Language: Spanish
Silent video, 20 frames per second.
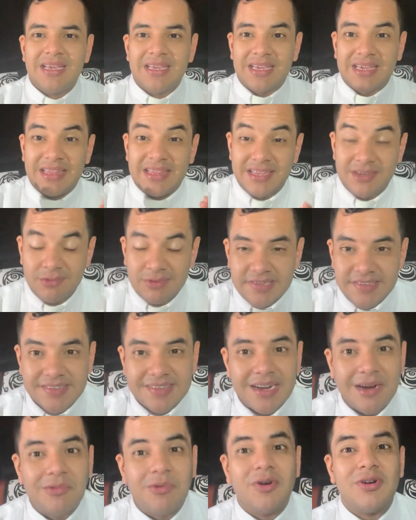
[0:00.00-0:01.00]
que de
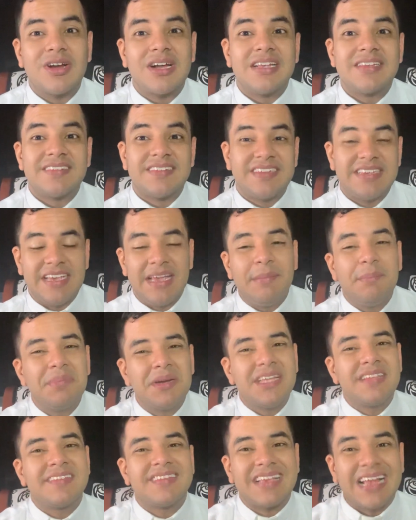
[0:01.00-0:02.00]
nuestra boca
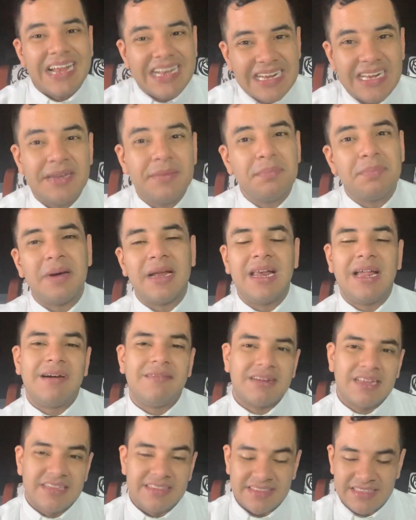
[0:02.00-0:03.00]
siempre salgan
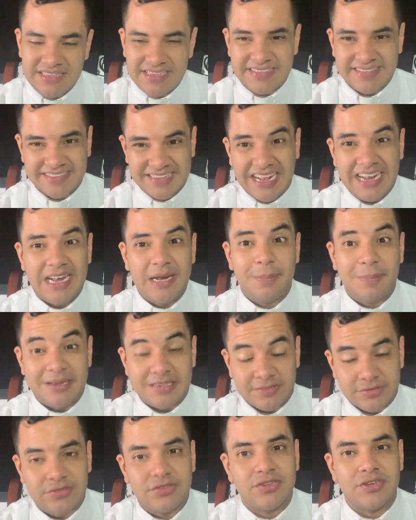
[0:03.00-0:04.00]
palabras de
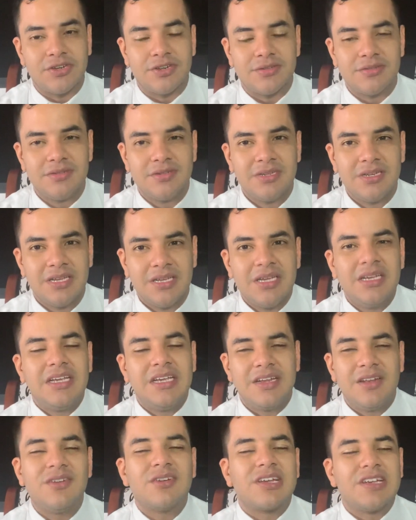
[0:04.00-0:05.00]
salvación.
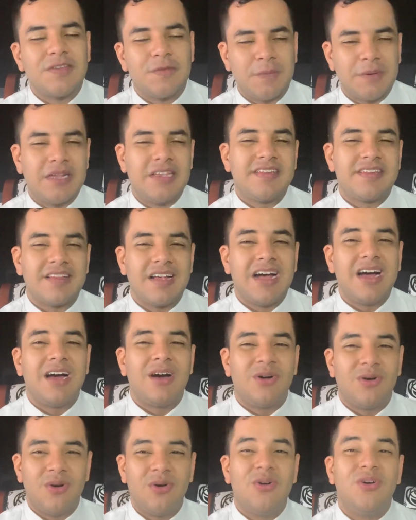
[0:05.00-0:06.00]
Es lo que
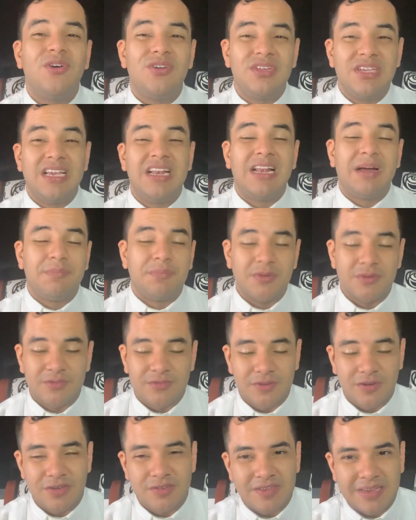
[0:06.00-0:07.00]
expresa hoy el
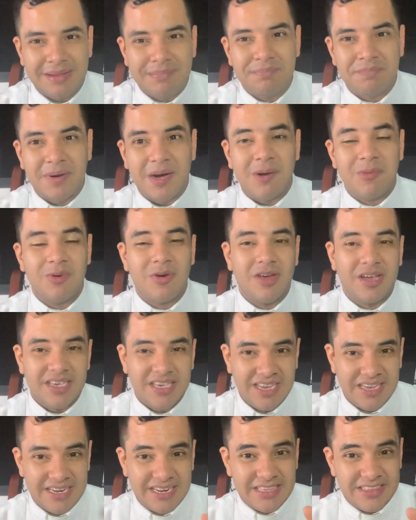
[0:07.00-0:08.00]
apóstol San Pablo
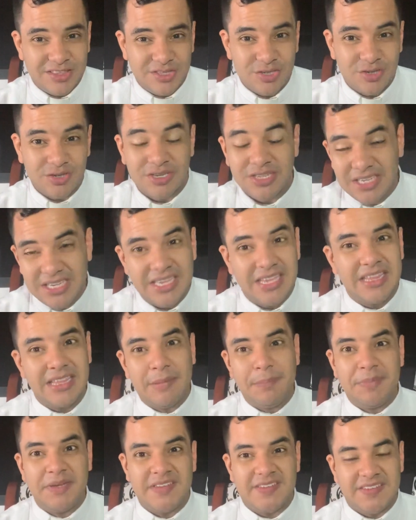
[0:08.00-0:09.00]
allí en Antioquía de
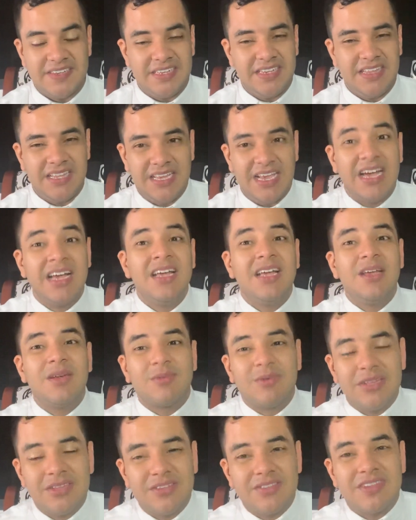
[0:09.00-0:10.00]
Pisidia
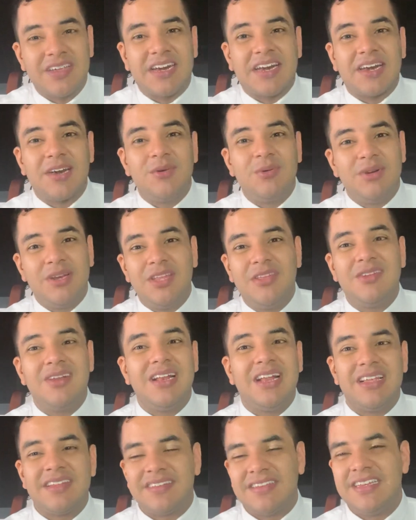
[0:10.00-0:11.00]
cuando está reunido en
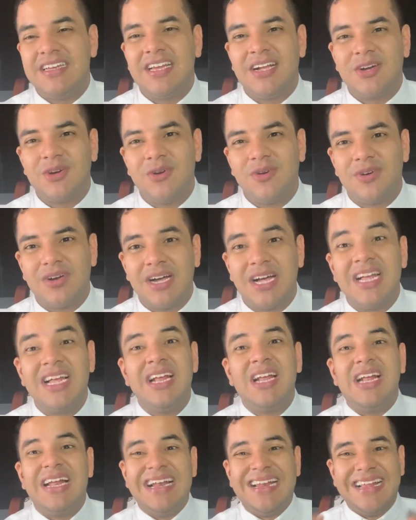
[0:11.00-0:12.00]
la sinagoga.
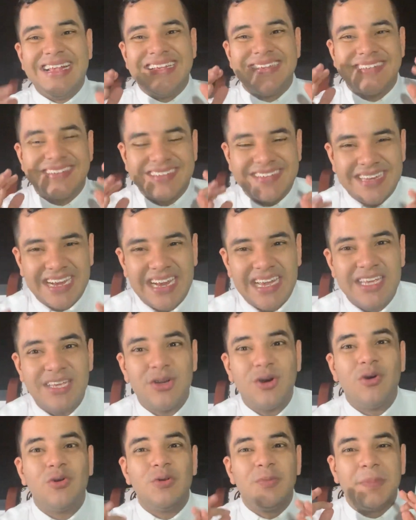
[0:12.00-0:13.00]
Les
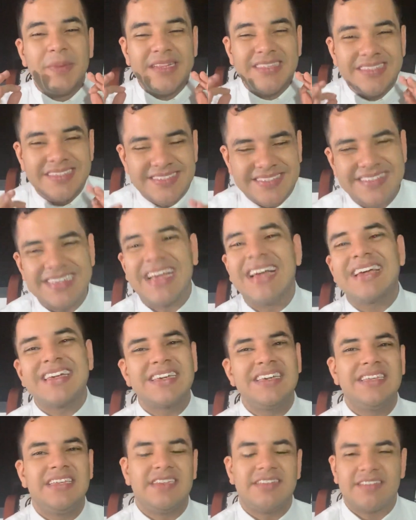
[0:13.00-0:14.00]
traigo un
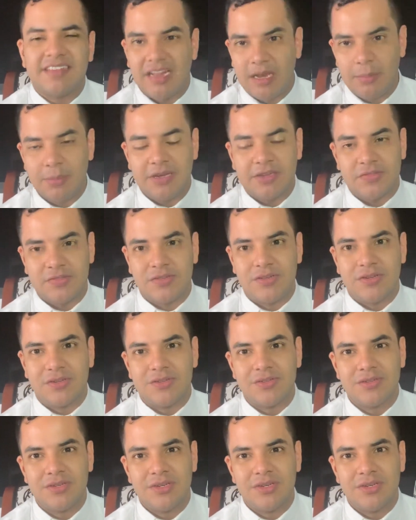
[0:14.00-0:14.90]
mensaje de salvación.